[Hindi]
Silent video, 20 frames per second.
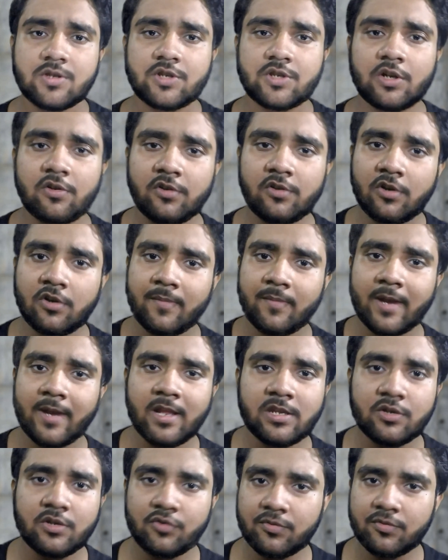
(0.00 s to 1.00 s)
चलो इन्होंने मेरा
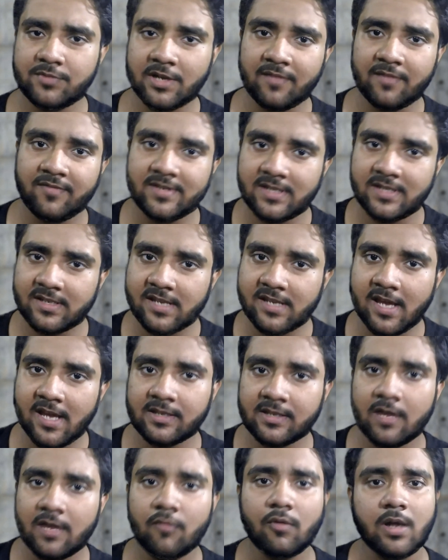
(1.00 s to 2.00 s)
यूट्यूब चैनल विजिट किया
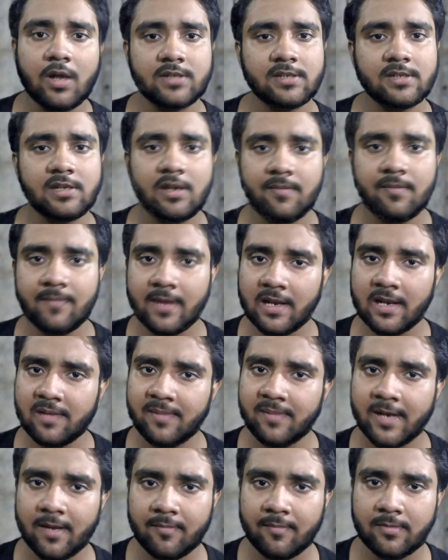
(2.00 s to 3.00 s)
था वहां से इन्हें मेल
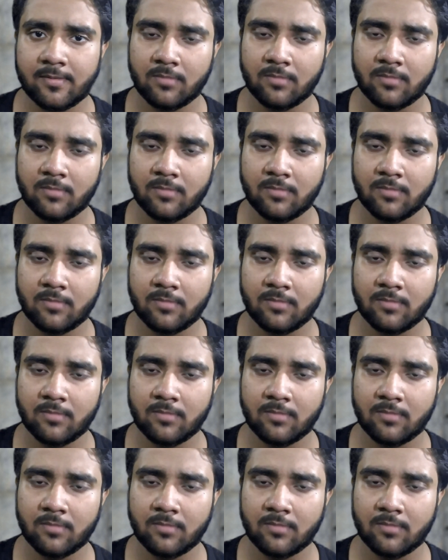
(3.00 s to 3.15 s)
मिला